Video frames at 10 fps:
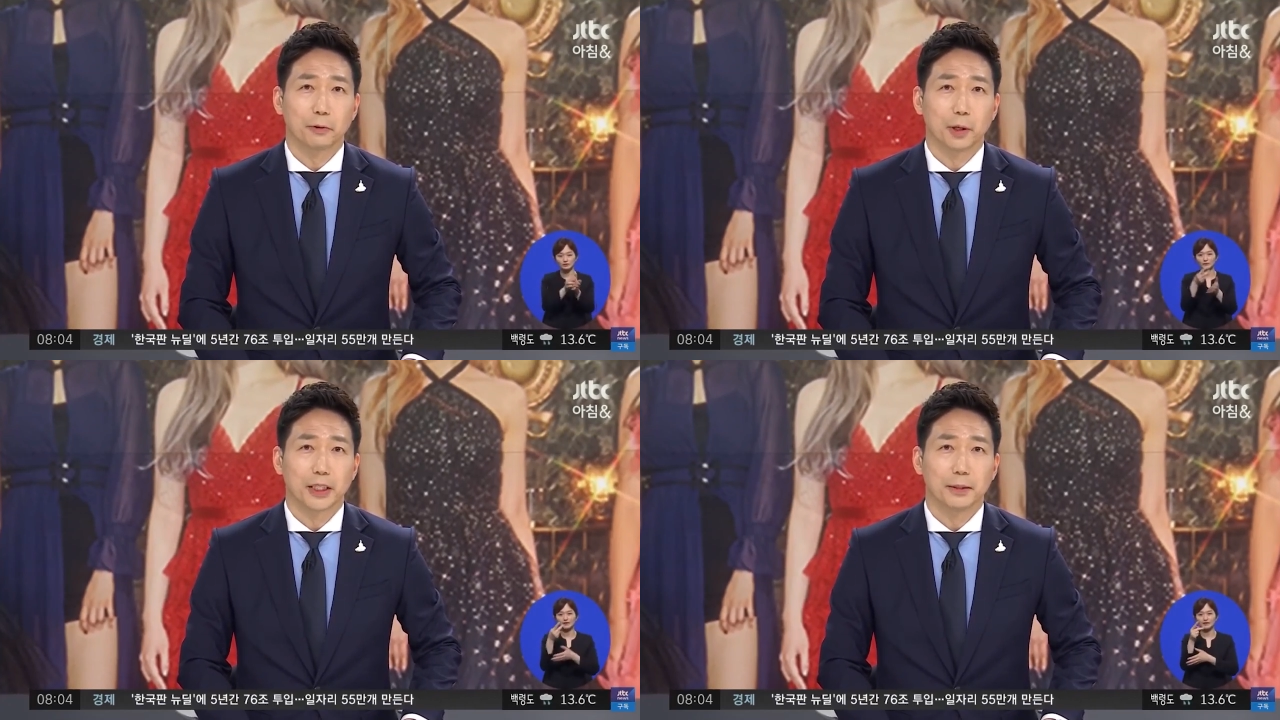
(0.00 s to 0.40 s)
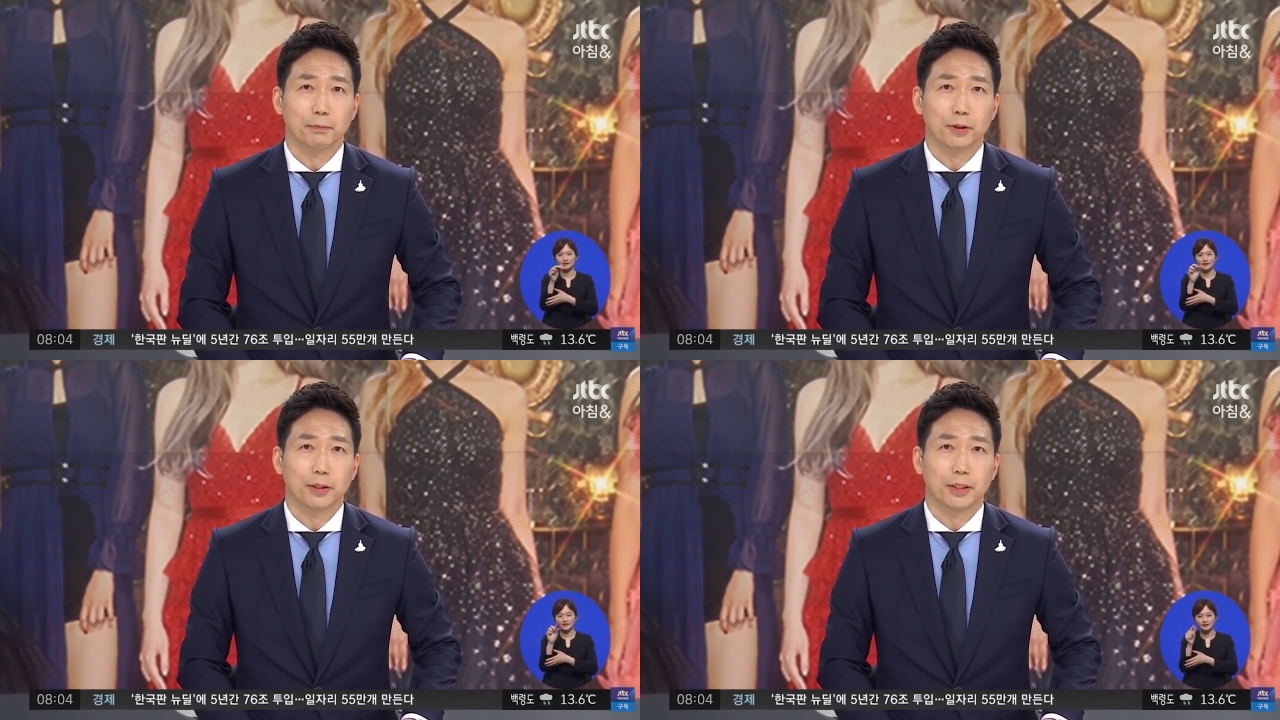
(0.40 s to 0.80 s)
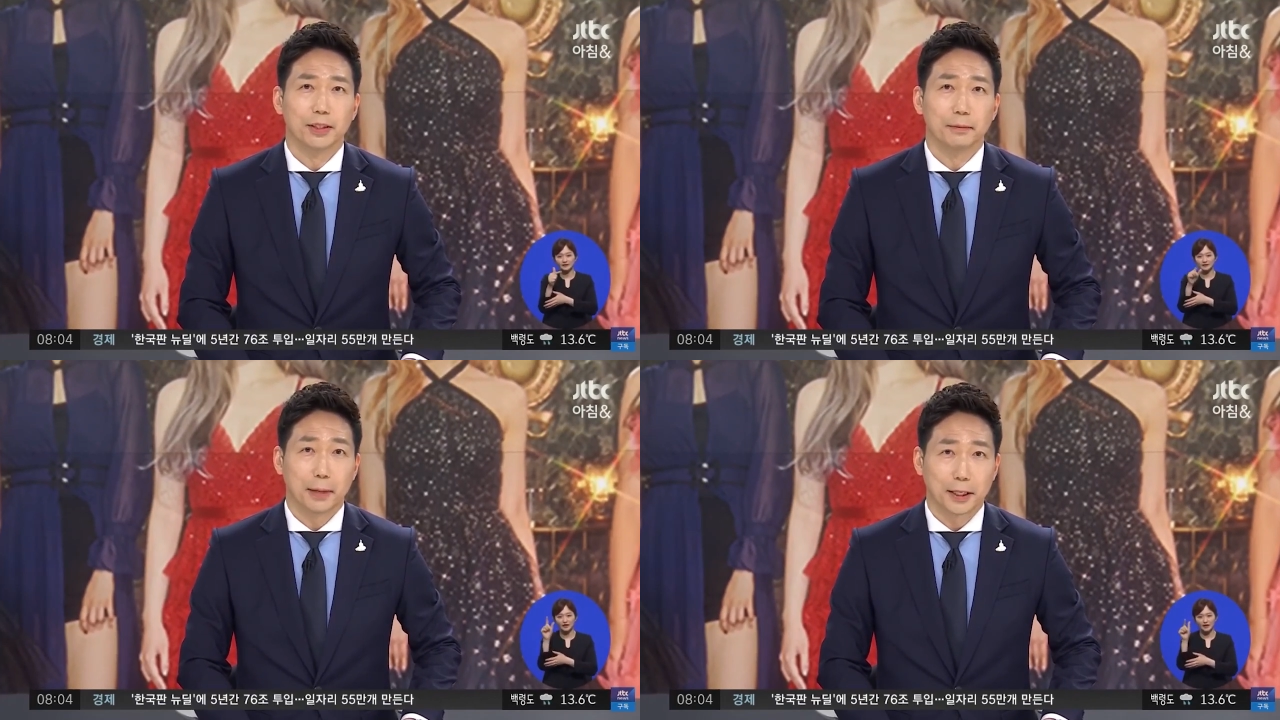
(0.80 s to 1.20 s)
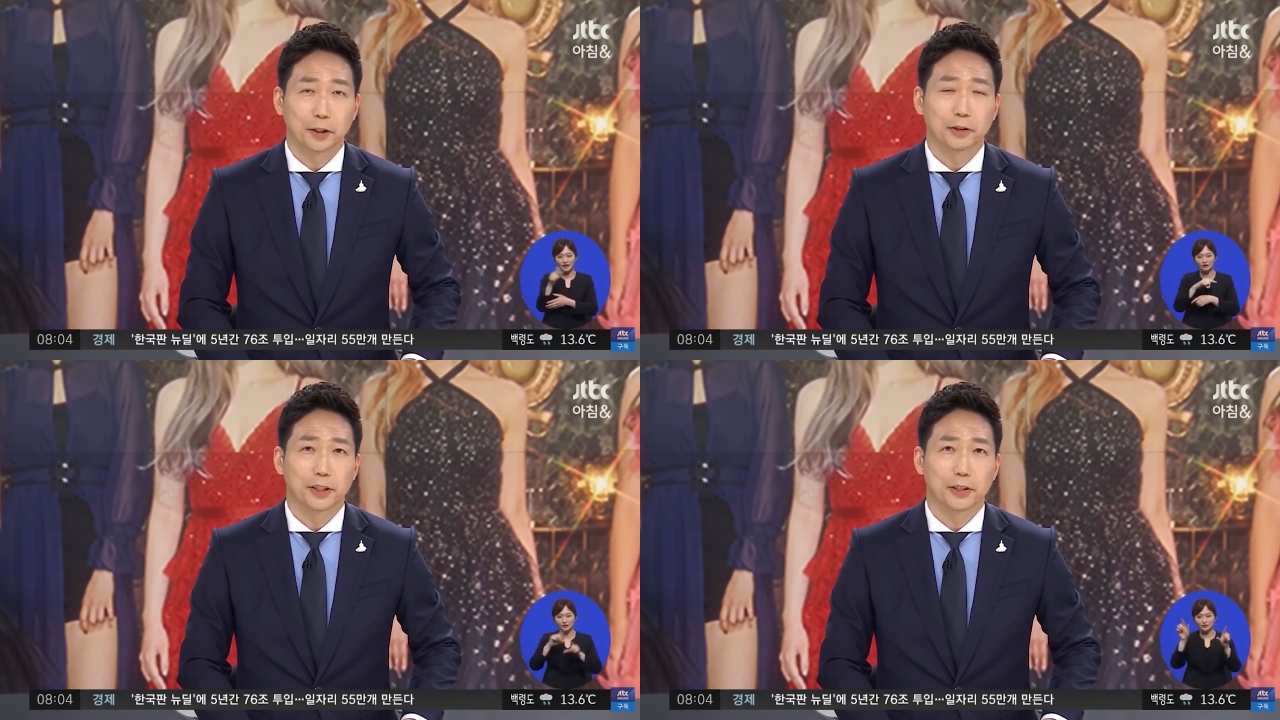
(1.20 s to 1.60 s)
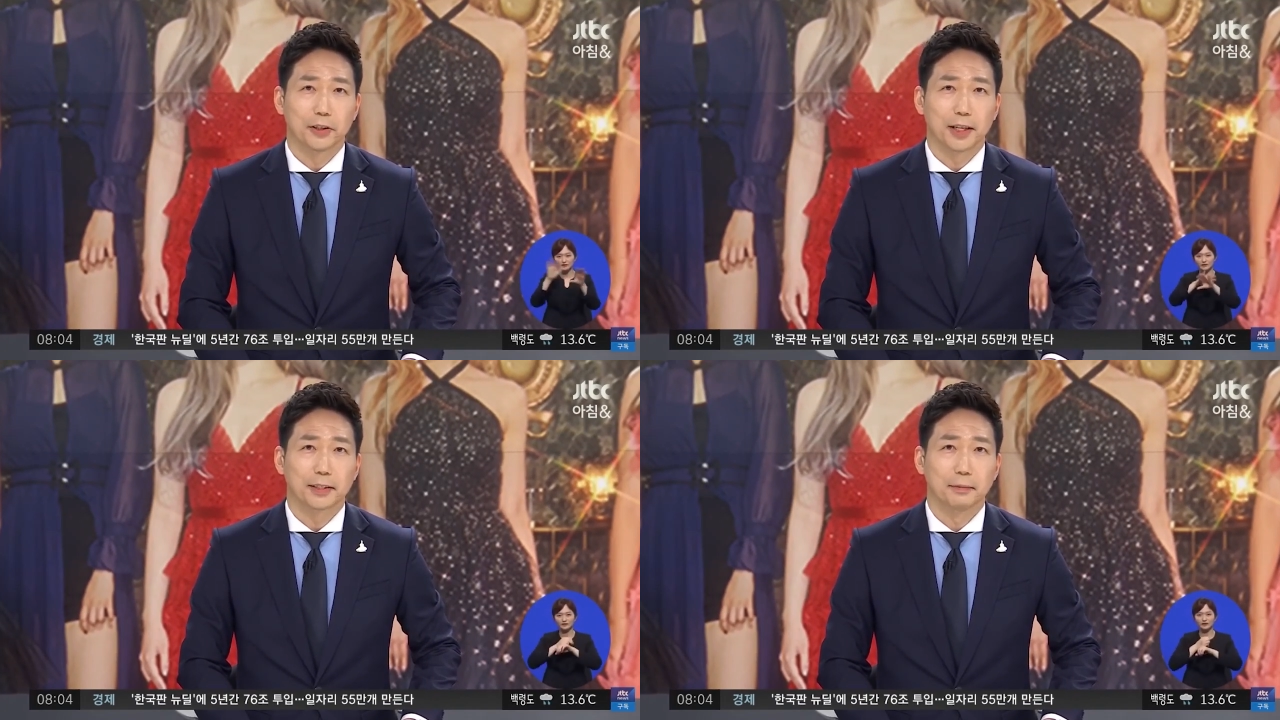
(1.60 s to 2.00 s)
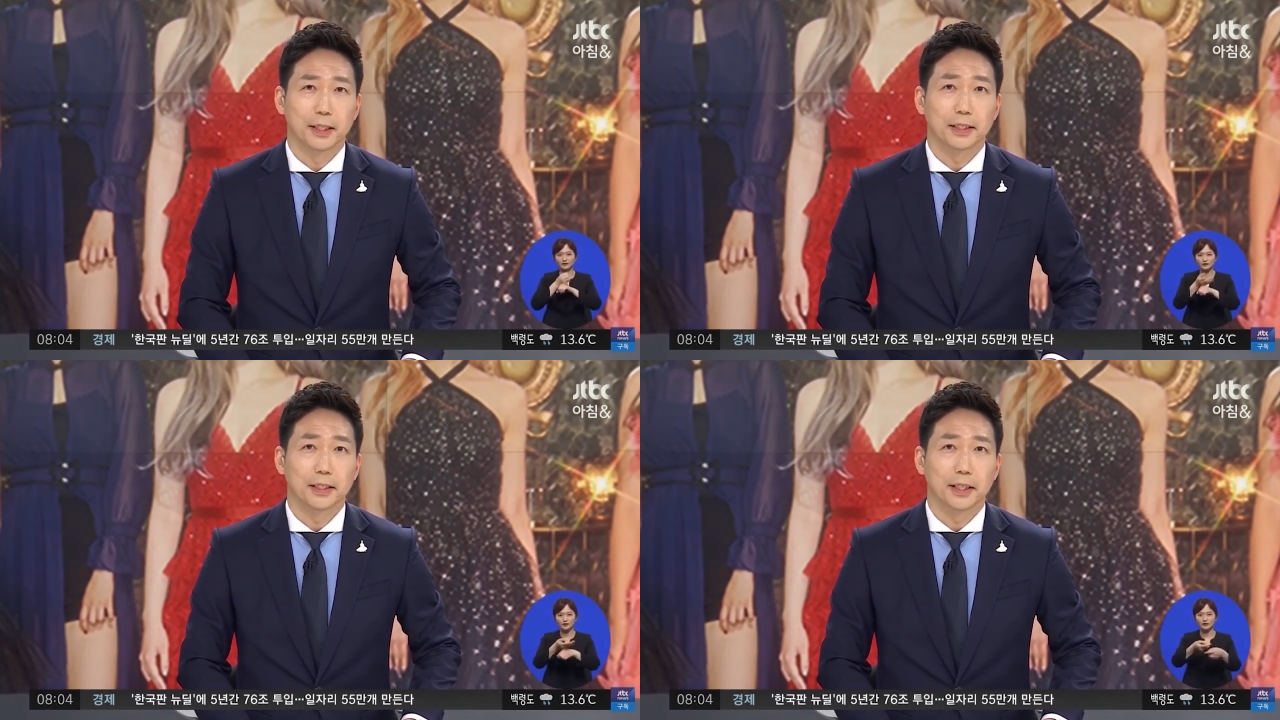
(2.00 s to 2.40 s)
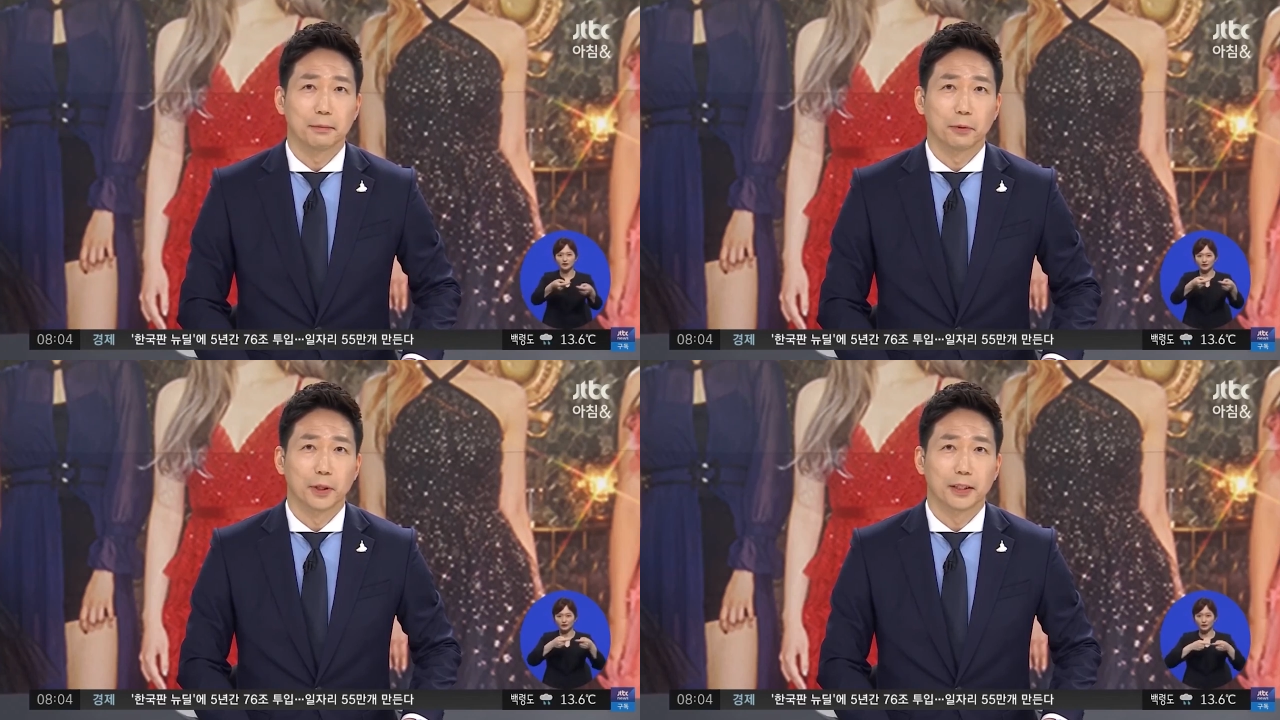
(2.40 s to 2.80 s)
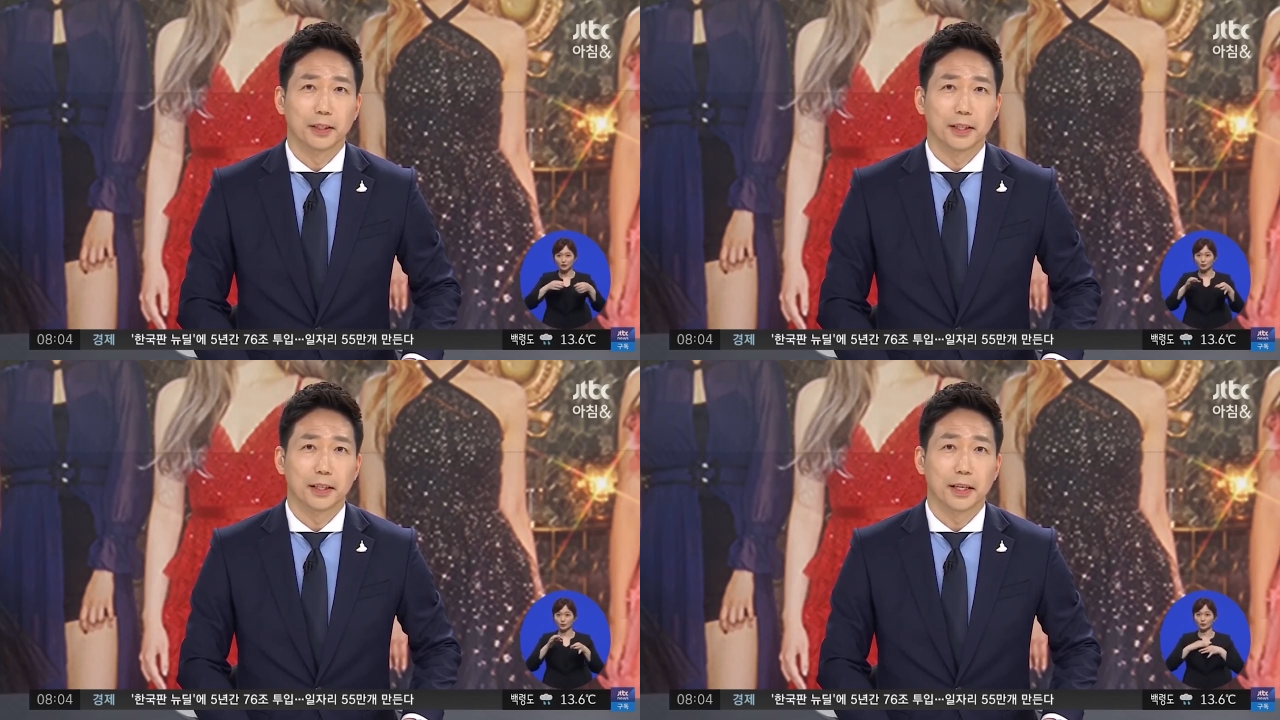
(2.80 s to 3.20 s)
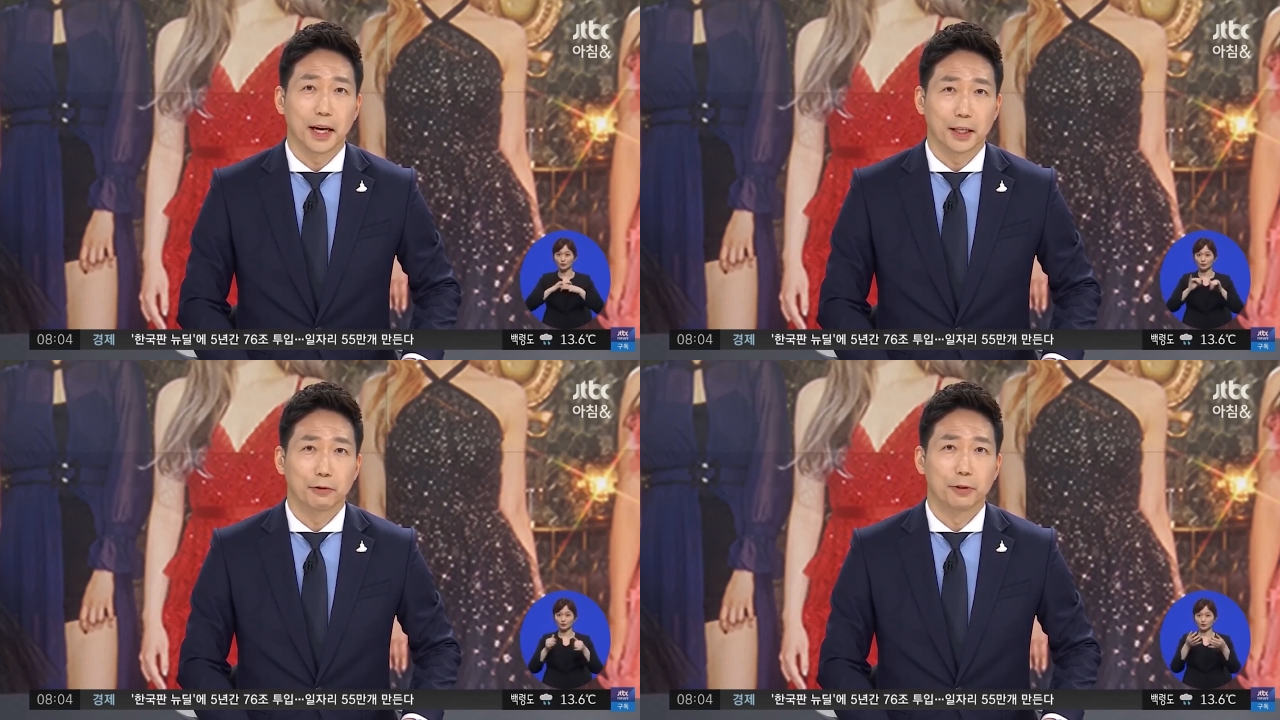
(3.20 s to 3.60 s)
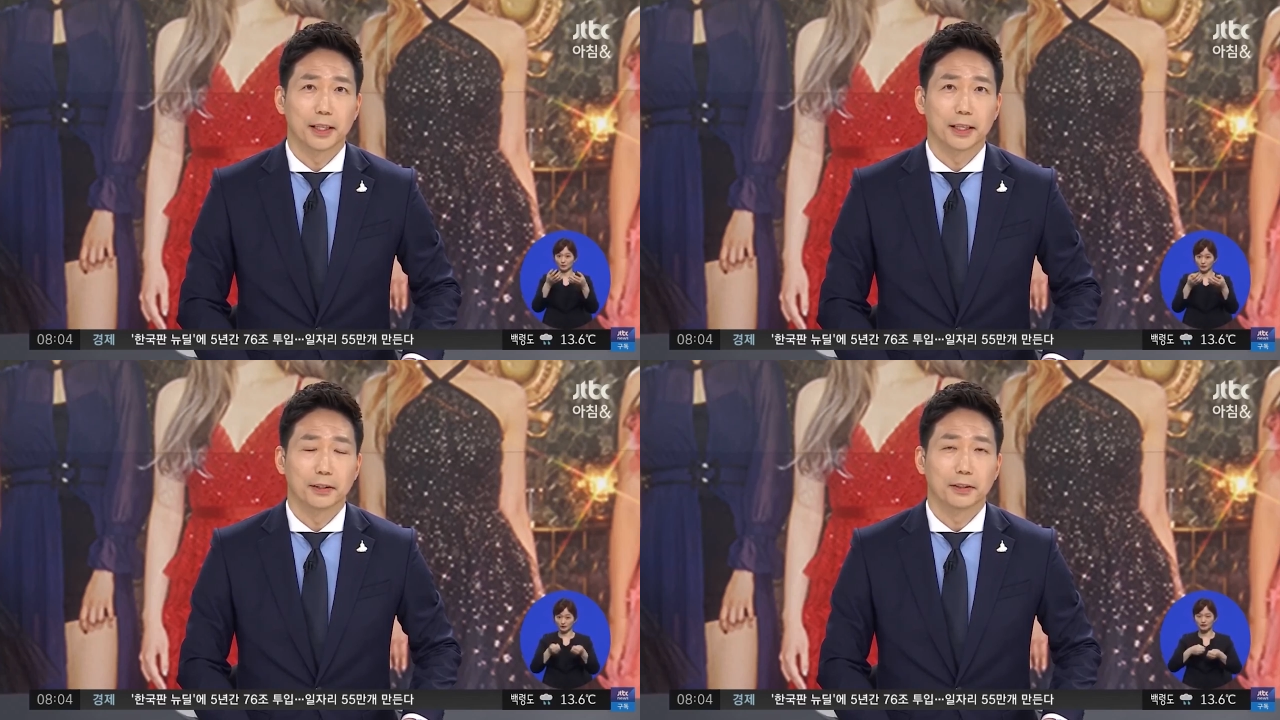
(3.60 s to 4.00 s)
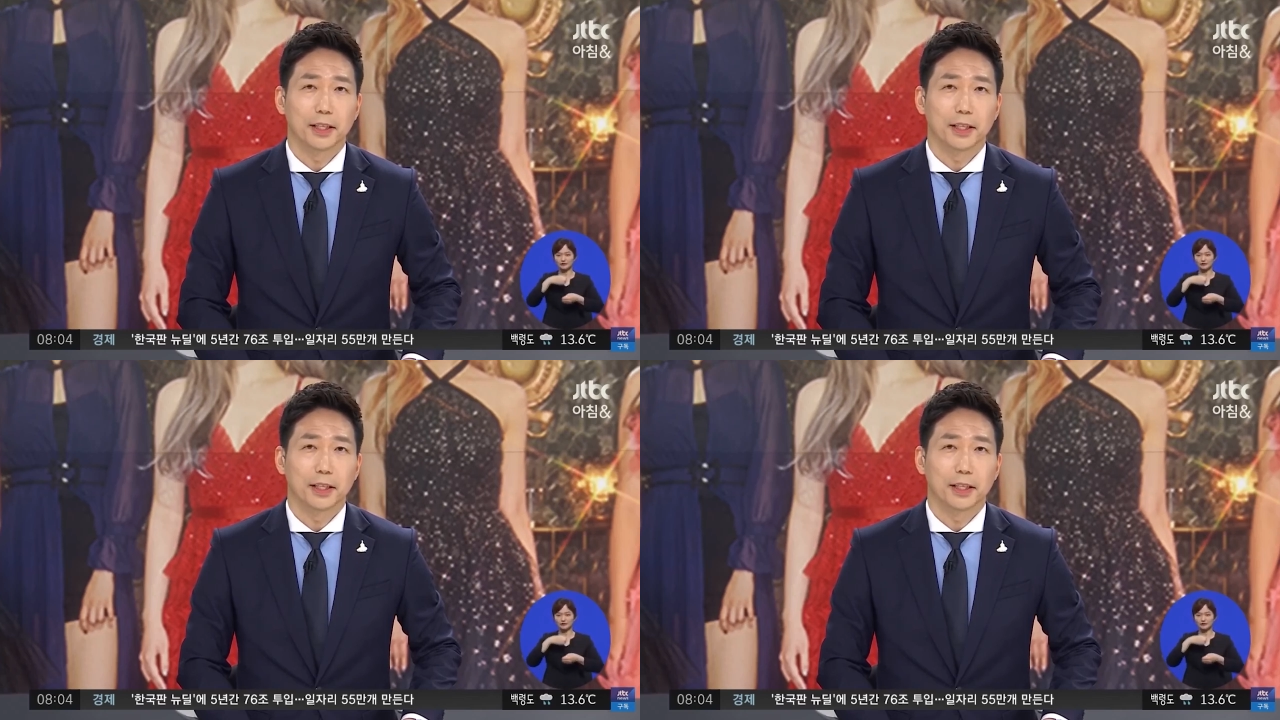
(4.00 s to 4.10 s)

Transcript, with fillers: 놀라신 분들 많으셨을 것 같습니다. 그냥 보내드리기 아쉬우니까요.